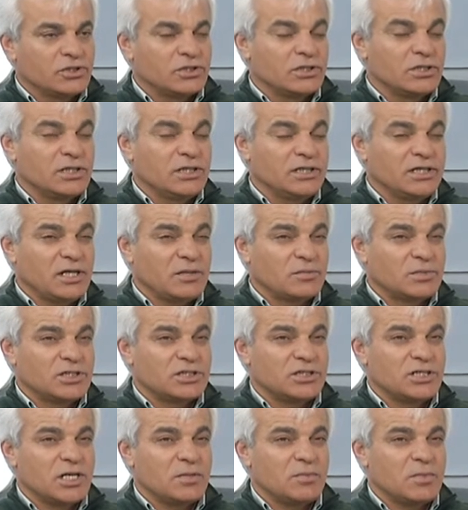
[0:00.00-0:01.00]
العنب
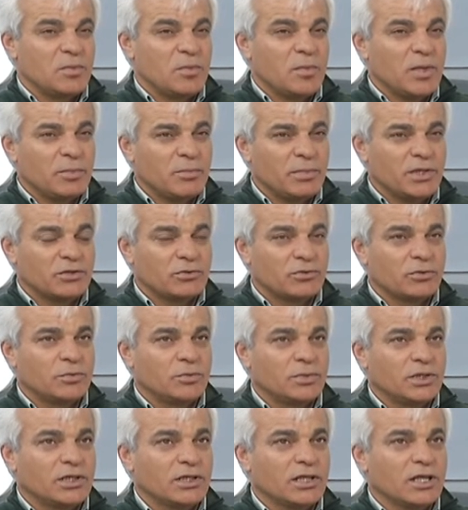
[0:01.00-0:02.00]
الشام من بيت
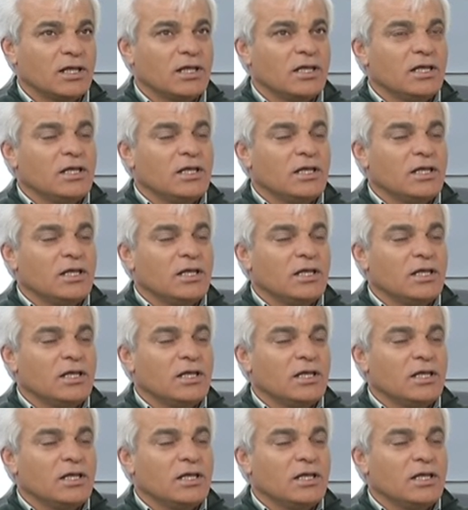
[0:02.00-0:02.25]
النار